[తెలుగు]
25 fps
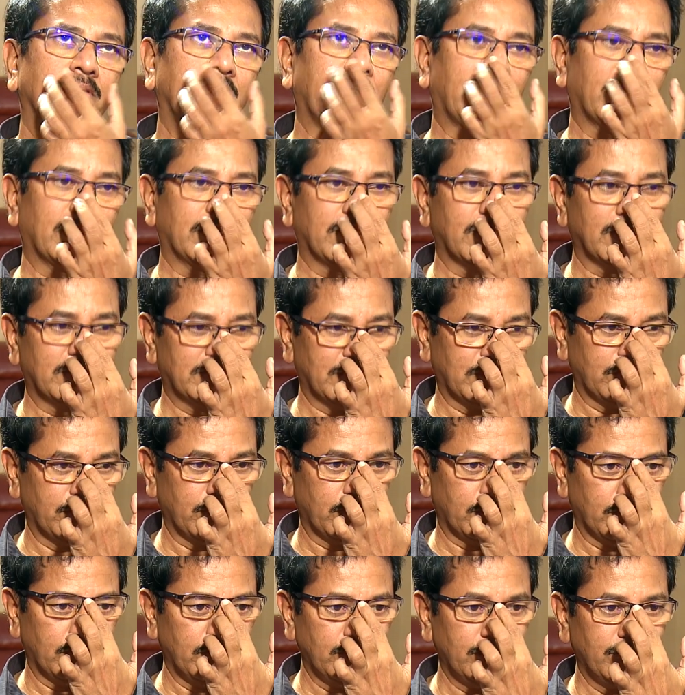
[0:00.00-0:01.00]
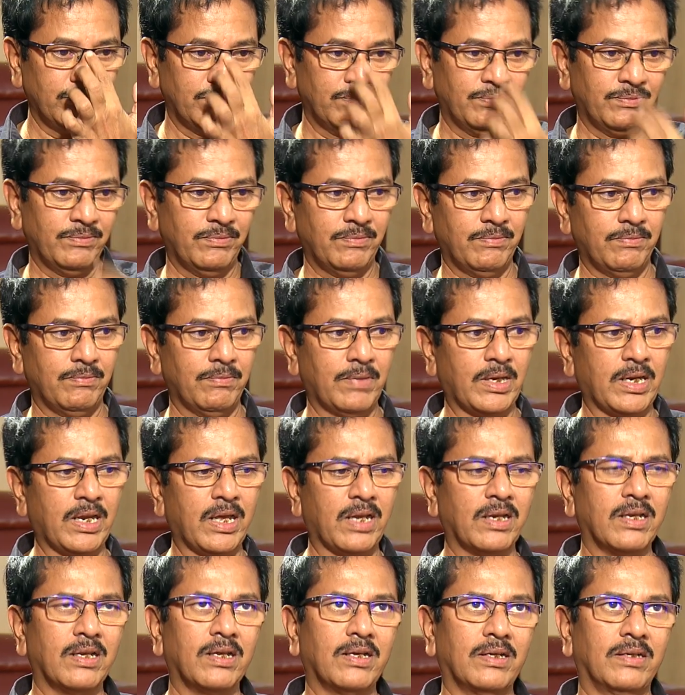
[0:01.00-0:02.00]
ఇంటర్ దాకా చదివాను మా
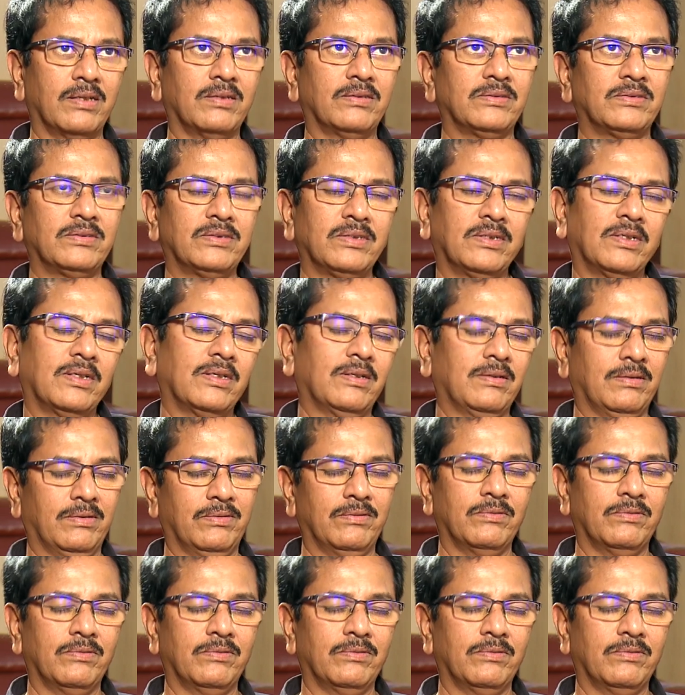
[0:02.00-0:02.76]
నాన్న చిన్న